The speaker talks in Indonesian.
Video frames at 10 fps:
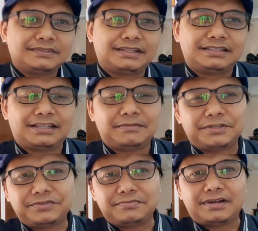Jadi saya
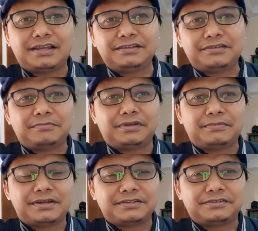menjumpai sampai
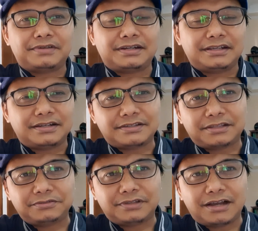mahasiswa ada yang
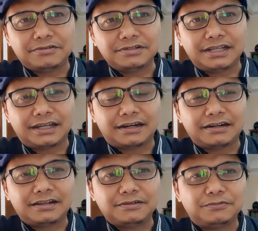satu tahun ya
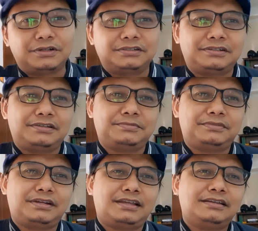karena wah
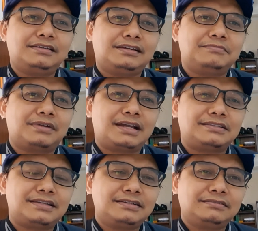ternyata dari
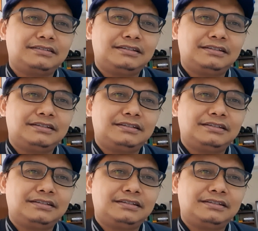merancang